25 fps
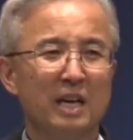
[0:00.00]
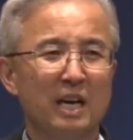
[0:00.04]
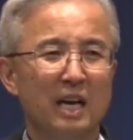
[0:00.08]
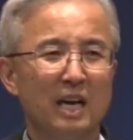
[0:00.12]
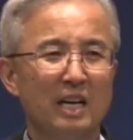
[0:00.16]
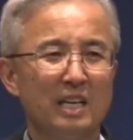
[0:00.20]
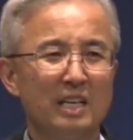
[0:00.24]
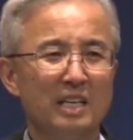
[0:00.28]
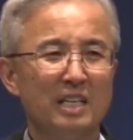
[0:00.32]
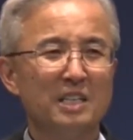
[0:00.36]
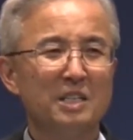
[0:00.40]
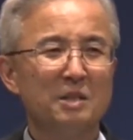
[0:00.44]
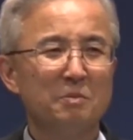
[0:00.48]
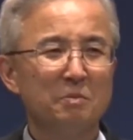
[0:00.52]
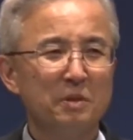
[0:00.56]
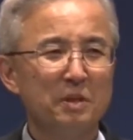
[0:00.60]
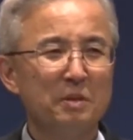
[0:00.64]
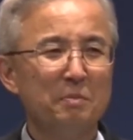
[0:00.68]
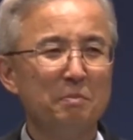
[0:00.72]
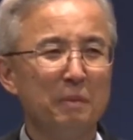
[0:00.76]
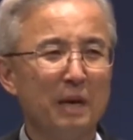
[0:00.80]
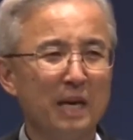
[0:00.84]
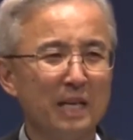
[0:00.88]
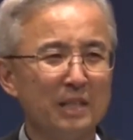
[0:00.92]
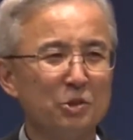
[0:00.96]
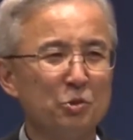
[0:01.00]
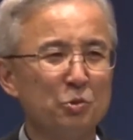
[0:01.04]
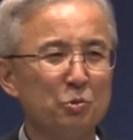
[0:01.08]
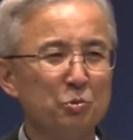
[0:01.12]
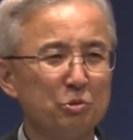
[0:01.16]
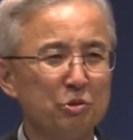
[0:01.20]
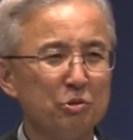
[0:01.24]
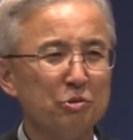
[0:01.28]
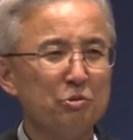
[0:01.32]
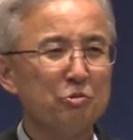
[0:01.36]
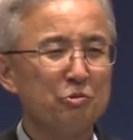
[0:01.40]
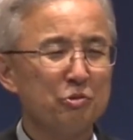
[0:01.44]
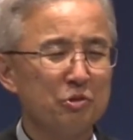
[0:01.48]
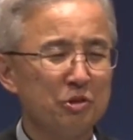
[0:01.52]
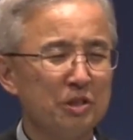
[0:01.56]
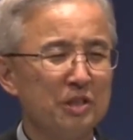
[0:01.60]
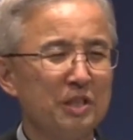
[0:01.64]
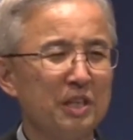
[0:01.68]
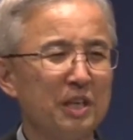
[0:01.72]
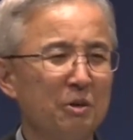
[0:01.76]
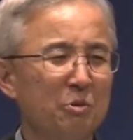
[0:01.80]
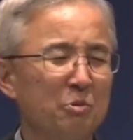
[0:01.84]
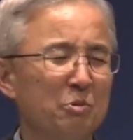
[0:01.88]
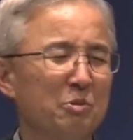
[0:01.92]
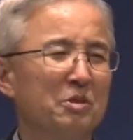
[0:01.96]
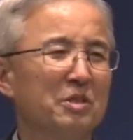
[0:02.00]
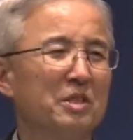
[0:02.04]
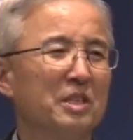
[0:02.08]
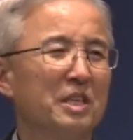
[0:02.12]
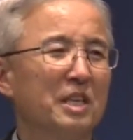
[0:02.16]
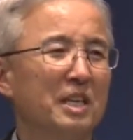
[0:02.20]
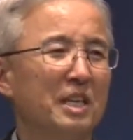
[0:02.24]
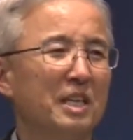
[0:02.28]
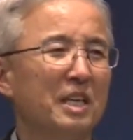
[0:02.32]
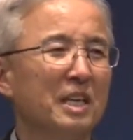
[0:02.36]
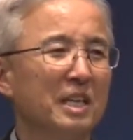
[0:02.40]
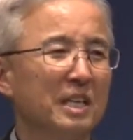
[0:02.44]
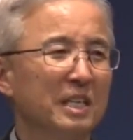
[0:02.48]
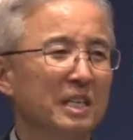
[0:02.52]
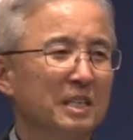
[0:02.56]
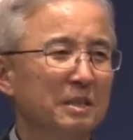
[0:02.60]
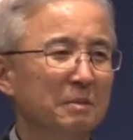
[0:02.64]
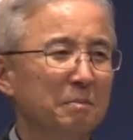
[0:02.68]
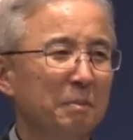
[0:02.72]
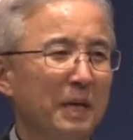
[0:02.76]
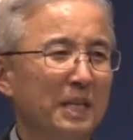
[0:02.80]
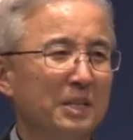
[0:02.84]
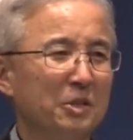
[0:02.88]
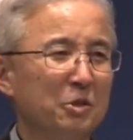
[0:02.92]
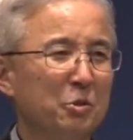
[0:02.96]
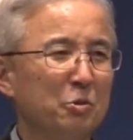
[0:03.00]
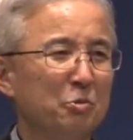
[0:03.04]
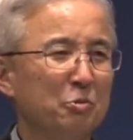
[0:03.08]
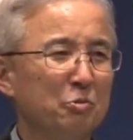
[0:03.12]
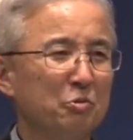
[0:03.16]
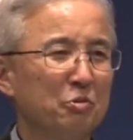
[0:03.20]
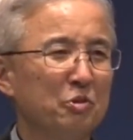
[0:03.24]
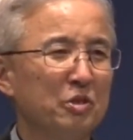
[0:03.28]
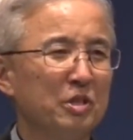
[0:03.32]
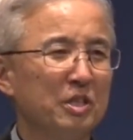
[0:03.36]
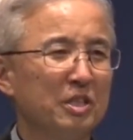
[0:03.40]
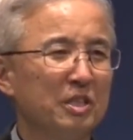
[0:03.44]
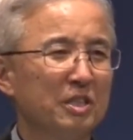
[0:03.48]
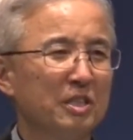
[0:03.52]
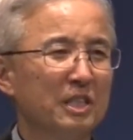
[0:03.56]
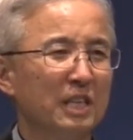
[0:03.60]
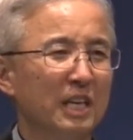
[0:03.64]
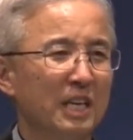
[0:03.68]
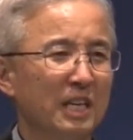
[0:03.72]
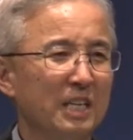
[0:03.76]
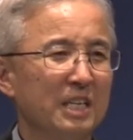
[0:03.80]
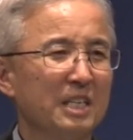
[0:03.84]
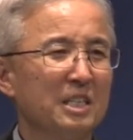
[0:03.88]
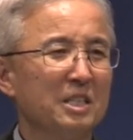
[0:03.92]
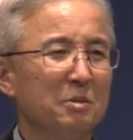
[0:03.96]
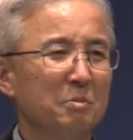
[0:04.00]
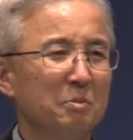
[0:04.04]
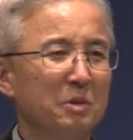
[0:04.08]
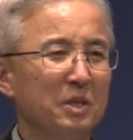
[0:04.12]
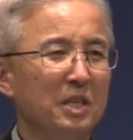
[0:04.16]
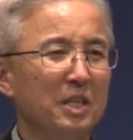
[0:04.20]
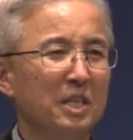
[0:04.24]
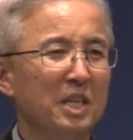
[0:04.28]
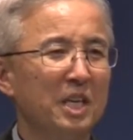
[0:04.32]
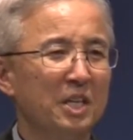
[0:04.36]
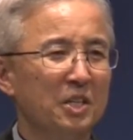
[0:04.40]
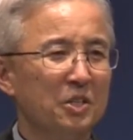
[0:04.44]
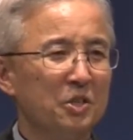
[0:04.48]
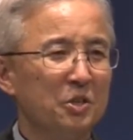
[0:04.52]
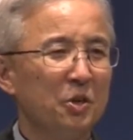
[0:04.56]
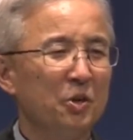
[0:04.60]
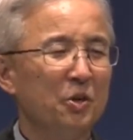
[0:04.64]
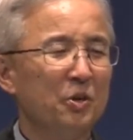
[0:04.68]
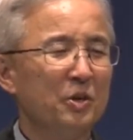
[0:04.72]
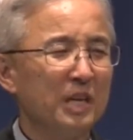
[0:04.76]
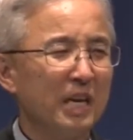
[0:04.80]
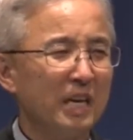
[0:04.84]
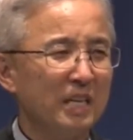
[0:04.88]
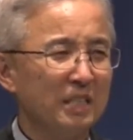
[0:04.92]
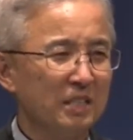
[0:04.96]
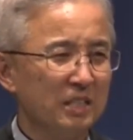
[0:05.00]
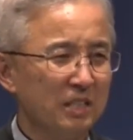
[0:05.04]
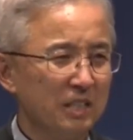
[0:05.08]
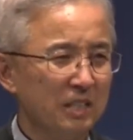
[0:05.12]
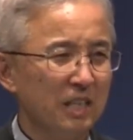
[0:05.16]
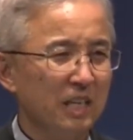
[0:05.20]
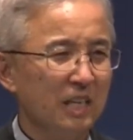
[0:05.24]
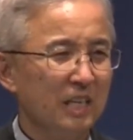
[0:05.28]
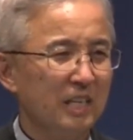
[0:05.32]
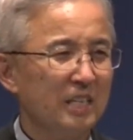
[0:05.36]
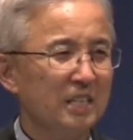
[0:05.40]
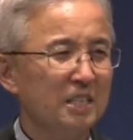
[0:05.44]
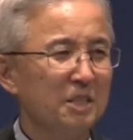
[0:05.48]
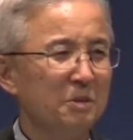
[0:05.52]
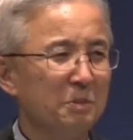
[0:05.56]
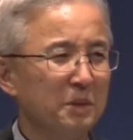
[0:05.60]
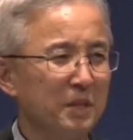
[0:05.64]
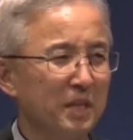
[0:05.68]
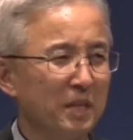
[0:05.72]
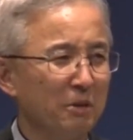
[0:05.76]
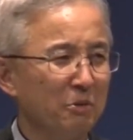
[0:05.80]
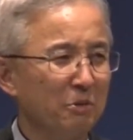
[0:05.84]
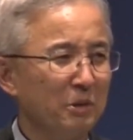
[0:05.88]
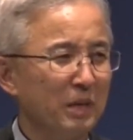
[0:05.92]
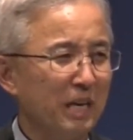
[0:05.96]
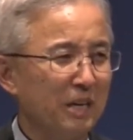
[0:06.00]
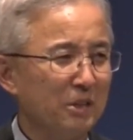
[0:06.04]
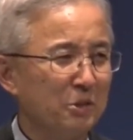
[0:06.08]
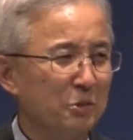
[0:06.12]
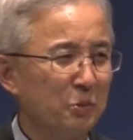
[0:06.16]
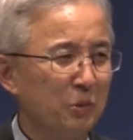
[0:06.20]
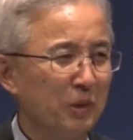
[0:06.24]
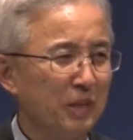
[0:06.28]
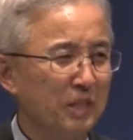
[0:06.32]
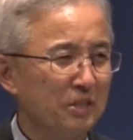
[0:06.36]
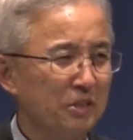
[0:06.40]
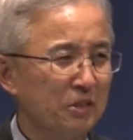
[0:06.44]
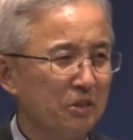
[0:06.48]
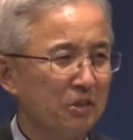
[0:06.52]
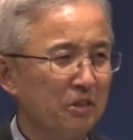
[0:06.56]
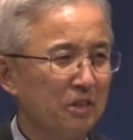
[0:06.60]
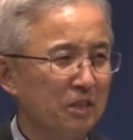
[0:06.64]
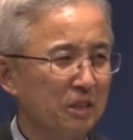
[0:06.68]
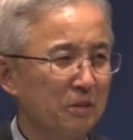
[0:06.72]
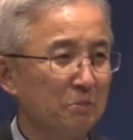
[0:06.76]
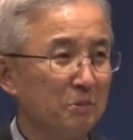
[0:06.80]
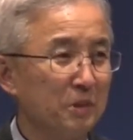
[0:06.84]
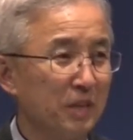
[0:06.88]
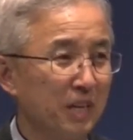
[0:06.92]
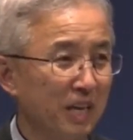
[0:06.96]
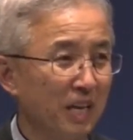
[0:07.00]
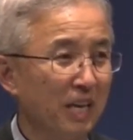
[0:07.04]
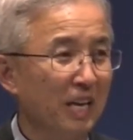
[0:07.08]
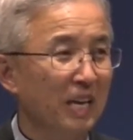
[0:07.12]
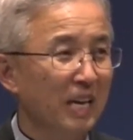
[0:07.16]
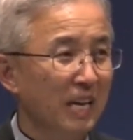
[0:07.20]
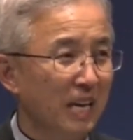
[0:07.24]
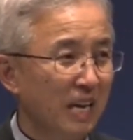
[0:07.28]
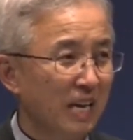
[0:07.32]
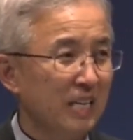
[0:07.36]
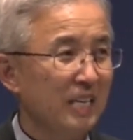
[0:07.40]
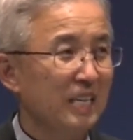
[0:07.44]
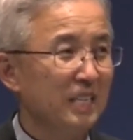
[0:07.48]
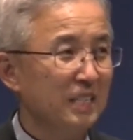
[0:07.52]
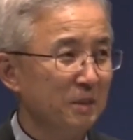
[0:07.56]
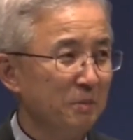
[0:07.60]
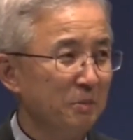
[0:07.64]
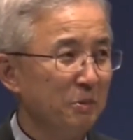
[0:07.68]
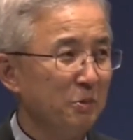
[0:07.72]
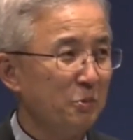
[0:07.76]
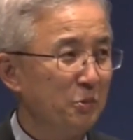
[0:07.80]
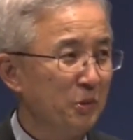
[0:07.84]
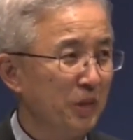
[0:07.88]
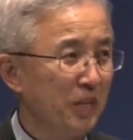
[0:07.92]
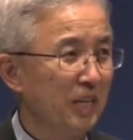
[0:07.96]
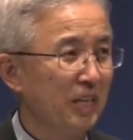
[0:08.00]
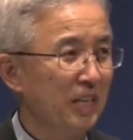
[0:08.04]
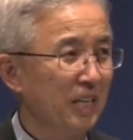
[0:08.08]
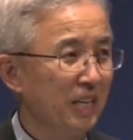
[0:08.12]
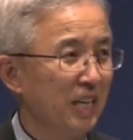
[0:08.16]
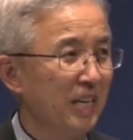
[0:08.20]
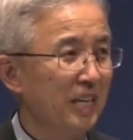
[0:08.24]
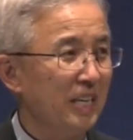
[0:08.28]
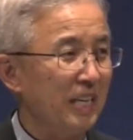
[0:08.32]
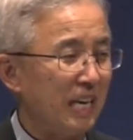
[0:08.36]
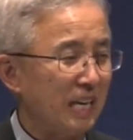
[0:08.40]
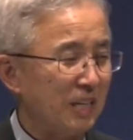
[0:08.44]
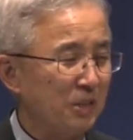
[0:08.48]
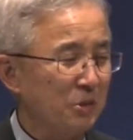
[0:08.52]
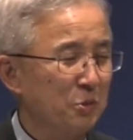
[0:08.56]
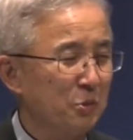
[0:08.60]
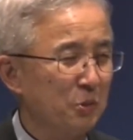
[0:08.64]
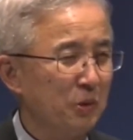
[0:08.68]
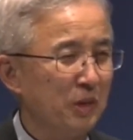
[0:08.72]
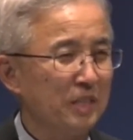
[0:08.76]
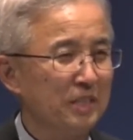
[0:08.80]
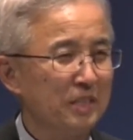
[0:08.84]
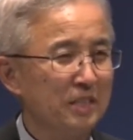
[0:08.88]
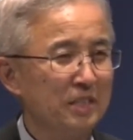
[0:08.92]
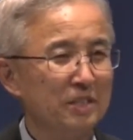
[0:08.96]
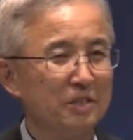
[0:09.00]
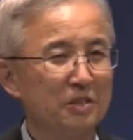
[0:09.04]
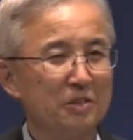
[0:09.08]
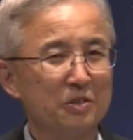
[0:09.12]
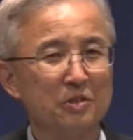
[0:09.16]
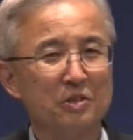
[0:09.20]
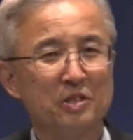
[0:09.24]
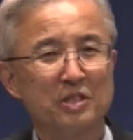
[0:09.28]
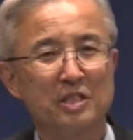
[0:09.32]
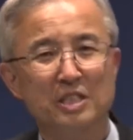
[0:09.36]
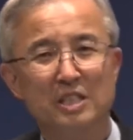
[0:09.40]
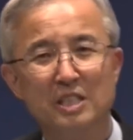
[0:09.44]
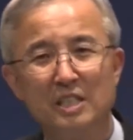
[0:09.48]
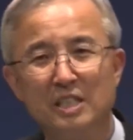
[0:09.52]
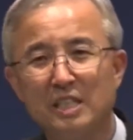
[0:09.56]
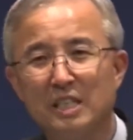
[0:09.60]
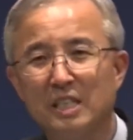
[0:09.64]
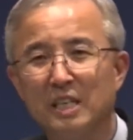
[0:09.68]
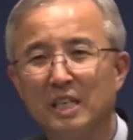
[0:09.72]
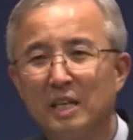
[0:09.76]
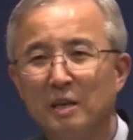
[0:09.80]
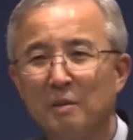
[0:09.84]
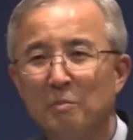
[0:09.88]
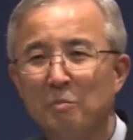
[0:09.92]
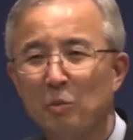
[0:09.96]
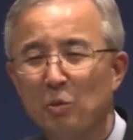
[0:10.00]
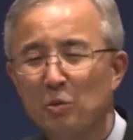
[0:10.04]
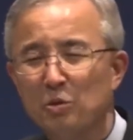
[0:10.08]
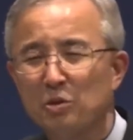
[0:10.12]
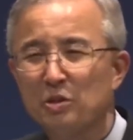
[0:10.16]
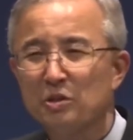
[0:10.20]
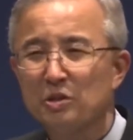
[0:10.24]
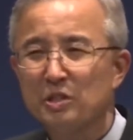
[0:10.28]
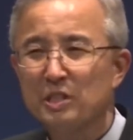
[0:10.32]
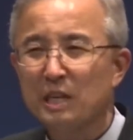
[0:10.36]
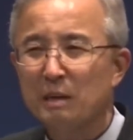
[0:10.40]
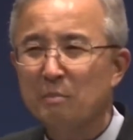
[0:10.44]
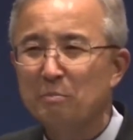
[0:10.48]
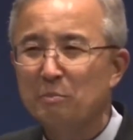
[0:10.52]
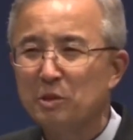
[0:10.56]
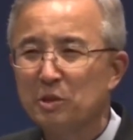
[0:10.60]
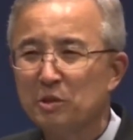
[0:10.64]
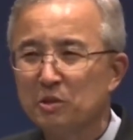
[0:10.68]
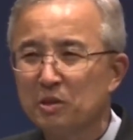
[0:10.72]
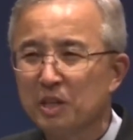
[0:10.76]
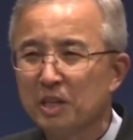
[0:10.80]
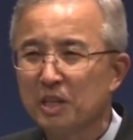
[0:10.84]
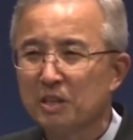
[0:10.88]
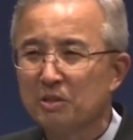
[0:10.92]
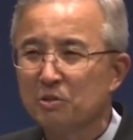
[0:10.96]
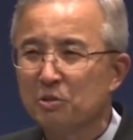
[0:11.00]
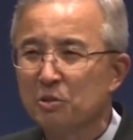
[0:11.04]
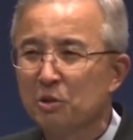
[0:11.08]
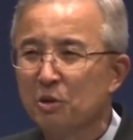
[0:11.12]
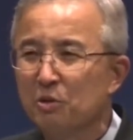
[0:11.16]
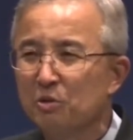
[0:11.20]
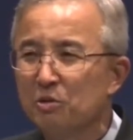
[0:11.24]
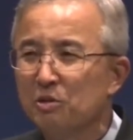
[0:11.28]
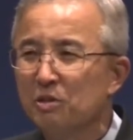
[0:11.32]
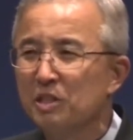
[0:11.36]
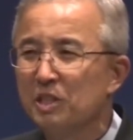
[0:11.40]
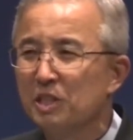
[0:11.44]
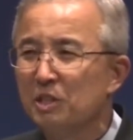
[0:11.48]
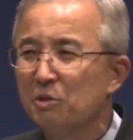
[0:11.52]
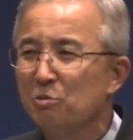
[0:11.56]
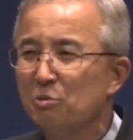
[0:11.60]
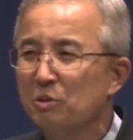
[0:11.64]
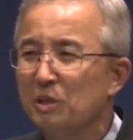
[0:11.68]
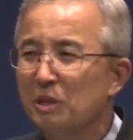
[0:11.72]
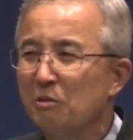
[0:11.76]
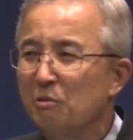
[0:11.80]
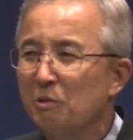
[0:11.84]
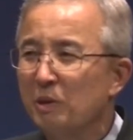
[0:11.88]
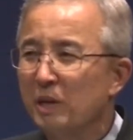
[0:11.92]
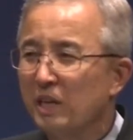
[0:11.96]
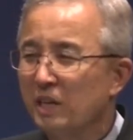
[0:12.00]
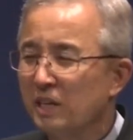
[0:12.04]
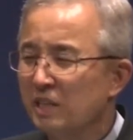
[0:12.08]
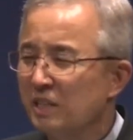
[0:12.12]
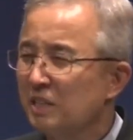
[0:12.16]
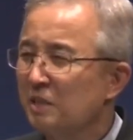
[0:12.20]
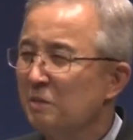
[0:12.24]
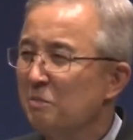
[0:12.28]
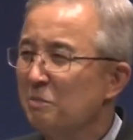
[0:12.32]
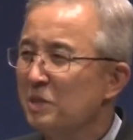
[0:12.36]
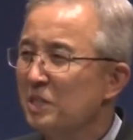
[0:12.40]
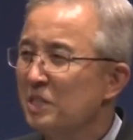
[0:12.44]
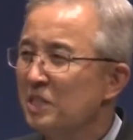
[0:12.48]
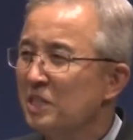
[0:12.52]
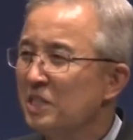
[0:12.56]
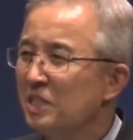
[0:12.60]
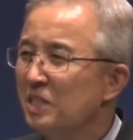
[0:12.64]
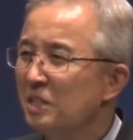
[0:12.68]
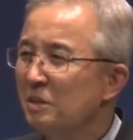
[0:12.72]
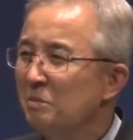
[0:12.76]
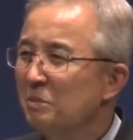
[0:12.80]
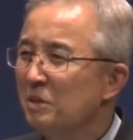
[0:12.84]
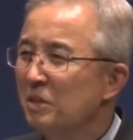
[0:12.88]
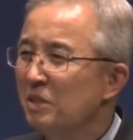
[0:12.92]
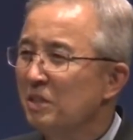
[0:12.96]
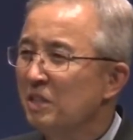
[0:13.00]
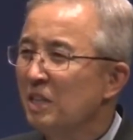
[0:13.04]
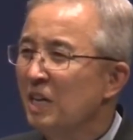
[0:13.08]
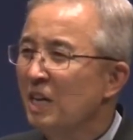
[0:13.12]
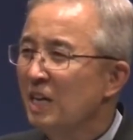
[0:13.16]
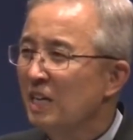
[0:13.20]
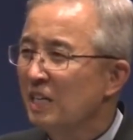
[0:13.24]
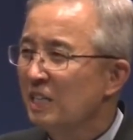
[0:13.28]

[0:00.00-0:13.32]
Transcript: 하나님이 맞추어 주실 때가 오는데 그 맞춰 주시는 하나님이 선하신 하나님이라고 약속하셨기 때문에 하나님이 우리에게 약속하신 것이 모든 것이 합력해 선을 이룬다고 했기 때문에 지금은